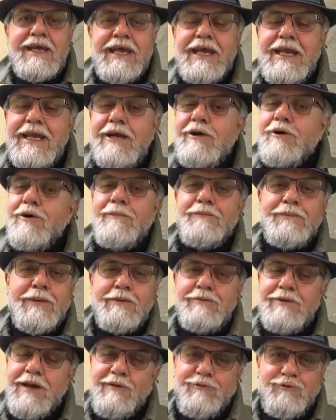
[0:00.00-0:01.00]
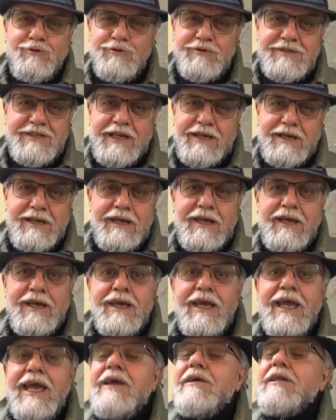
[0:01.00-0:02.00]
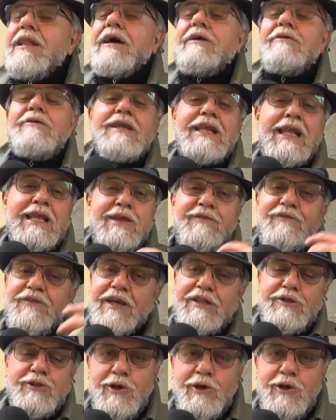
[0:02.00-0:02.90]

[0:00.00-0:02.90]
e ne compra una fusa e la gola gli fa i